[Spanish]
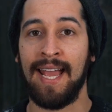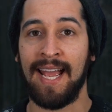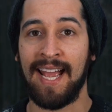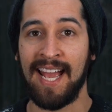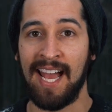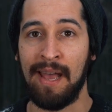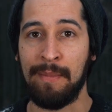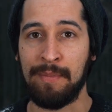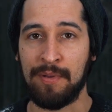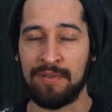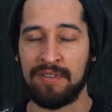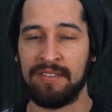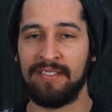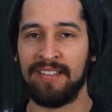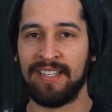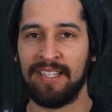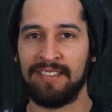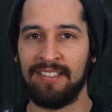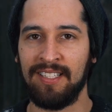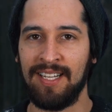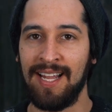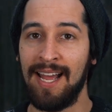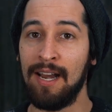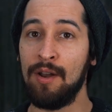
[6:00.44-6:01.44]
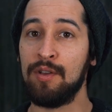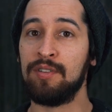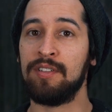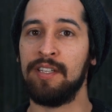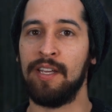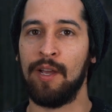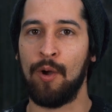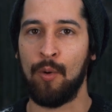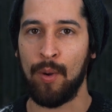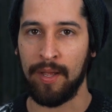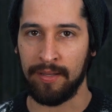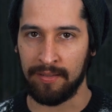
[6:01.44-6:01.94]
En cambio, si te retiras a los
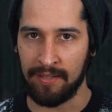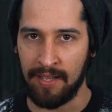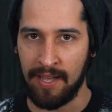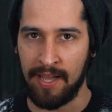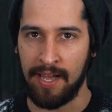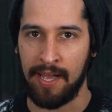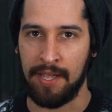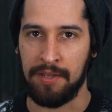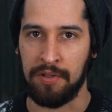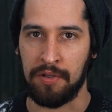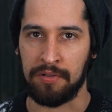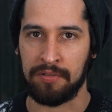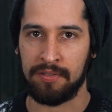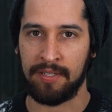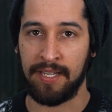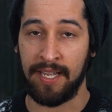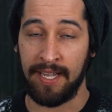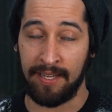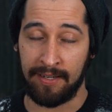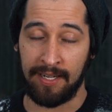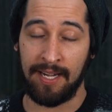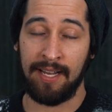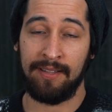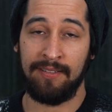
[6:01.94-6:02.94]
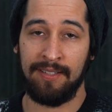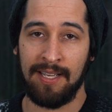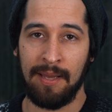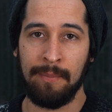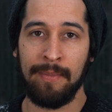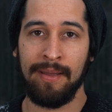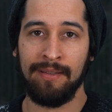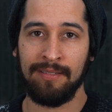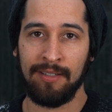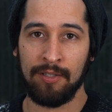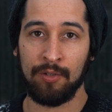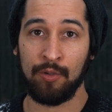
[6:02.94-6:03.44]
50 años, que
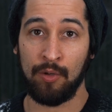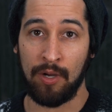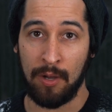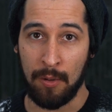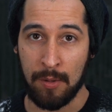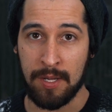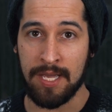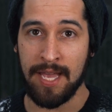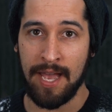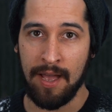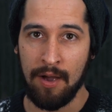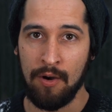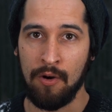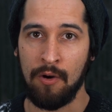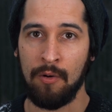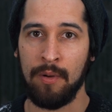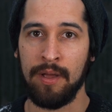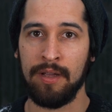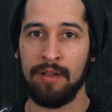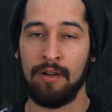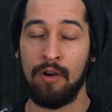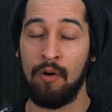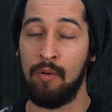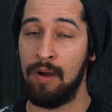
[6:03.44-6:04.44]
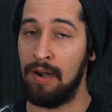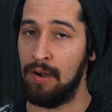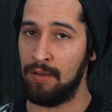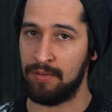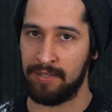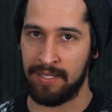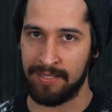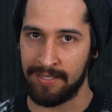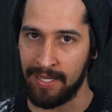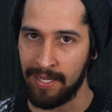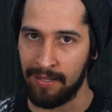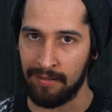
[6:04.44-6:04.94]
relativamente todavía es joven, o a
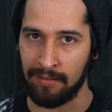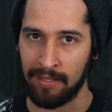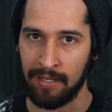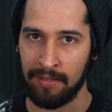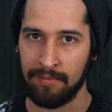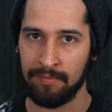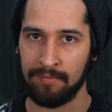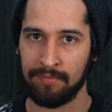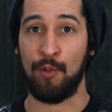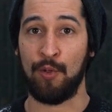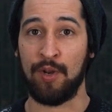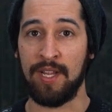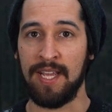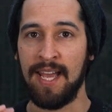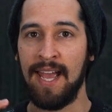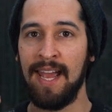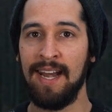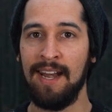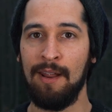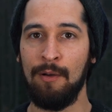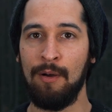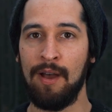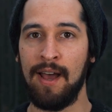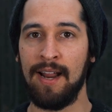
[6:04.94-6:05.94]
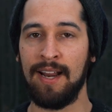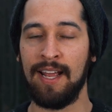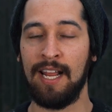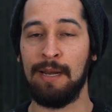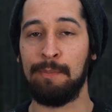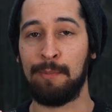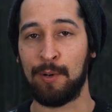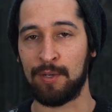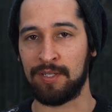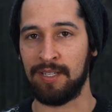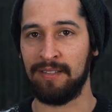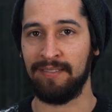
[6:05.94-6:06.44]
los 60, podrías elevar
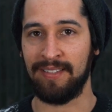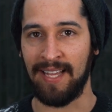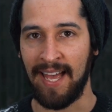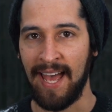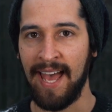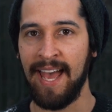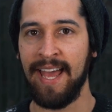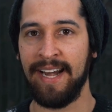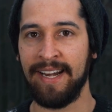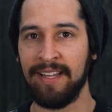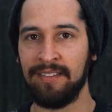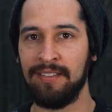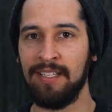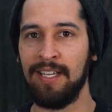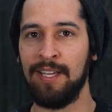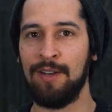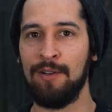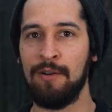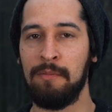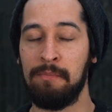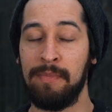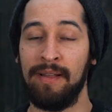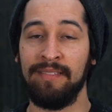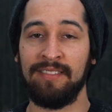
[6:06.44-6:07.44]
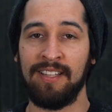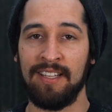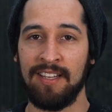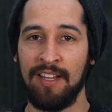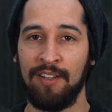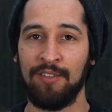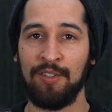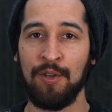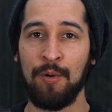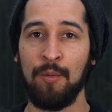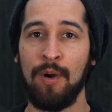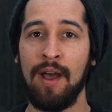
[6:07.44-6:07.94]
el porcentaje de retiro
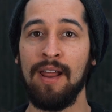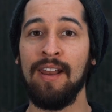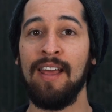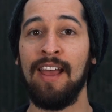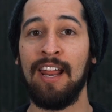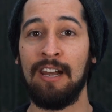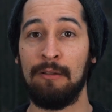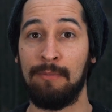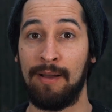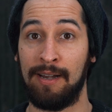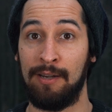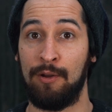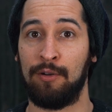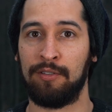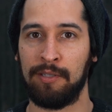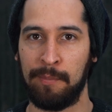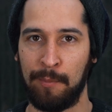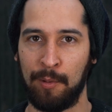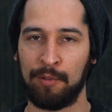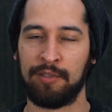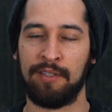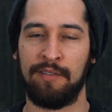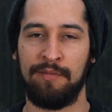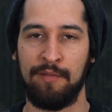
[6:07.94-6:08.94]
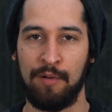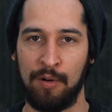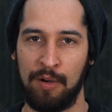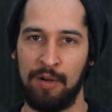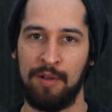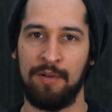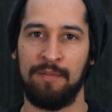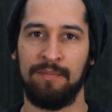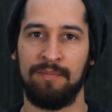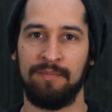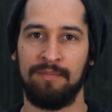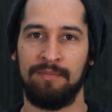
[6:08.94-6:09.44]
manteniendo igual el valor de
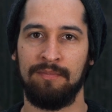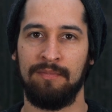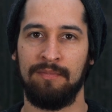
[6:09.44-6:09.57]
portafolio.